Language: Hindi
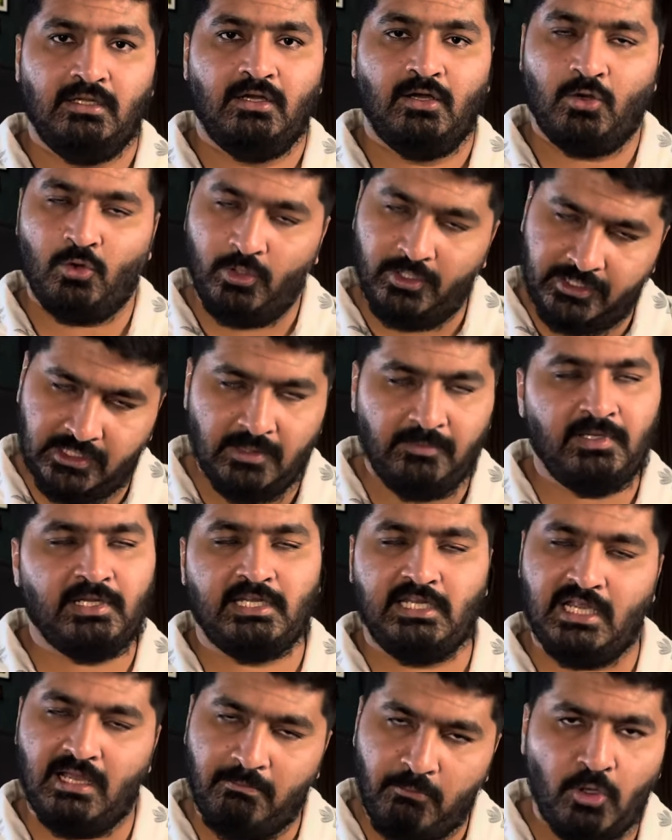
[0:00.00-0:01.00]
रोहित ने भी
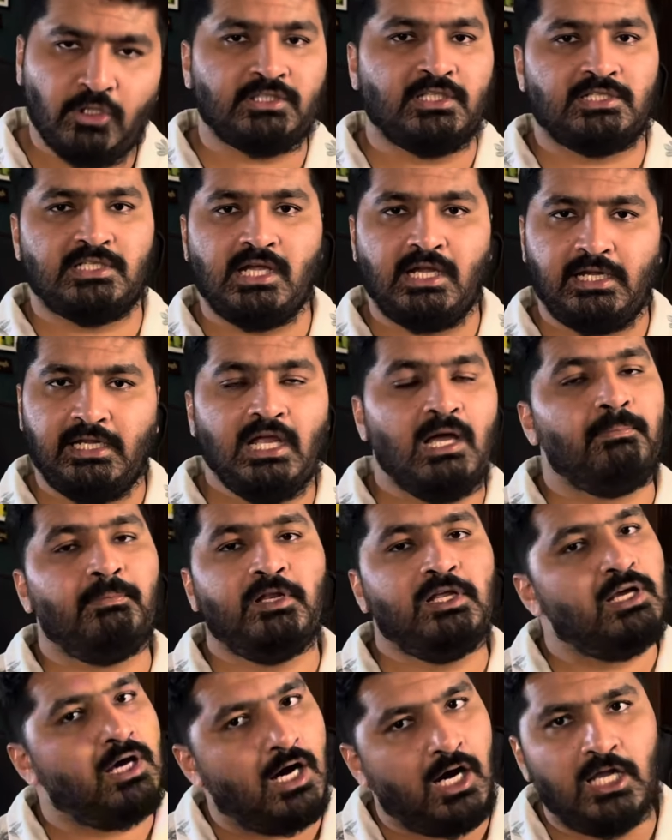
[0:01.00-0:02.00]
किया बहुत अच्छा किया
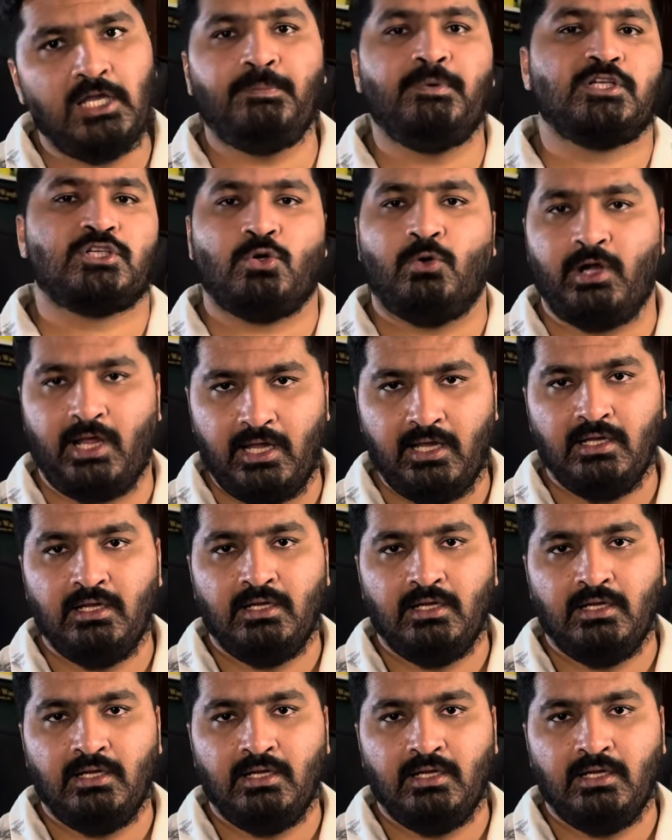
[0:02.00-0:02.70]
अपनी हाई पे छोड़ा